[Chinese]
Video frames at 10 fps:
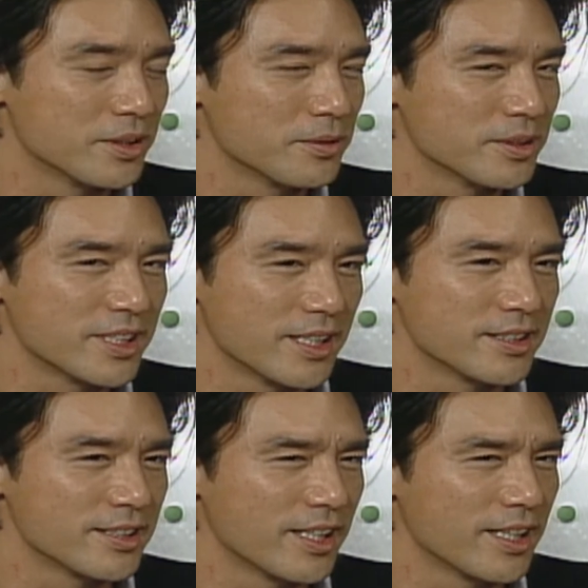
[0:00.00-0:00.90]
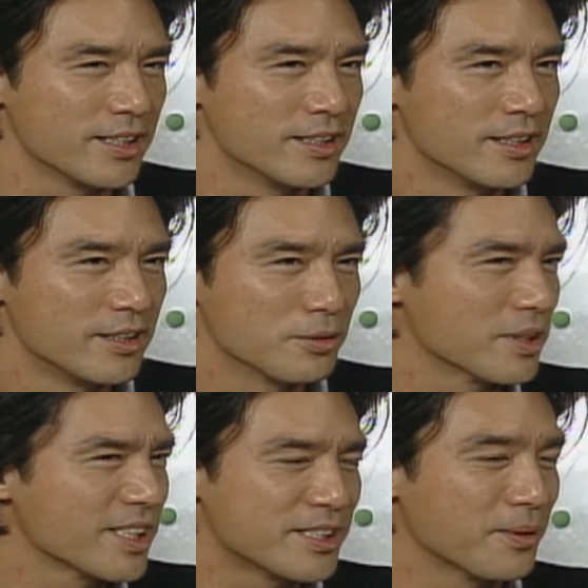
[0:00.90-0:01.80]
觉得我现在小孩，如
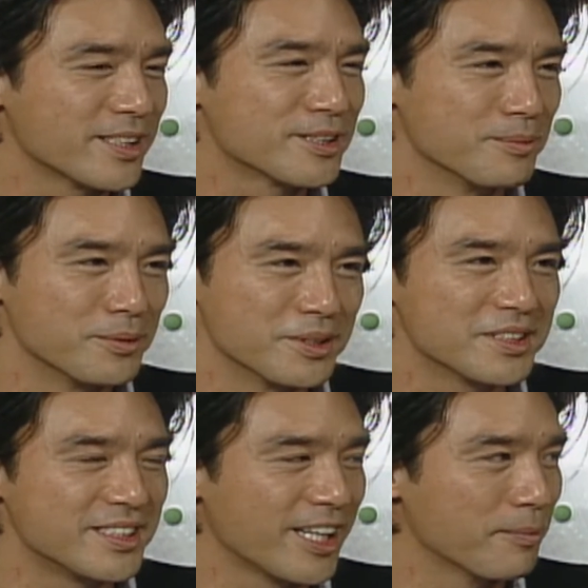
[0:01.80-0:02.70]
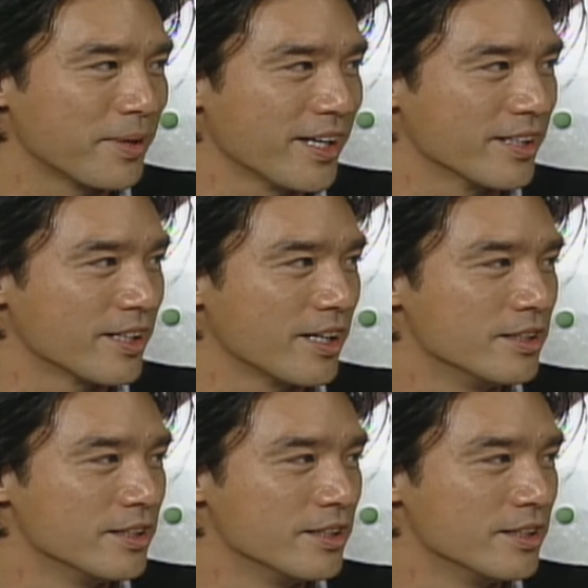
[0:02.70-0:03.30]
果他喜欢什么，我就尽量培养他。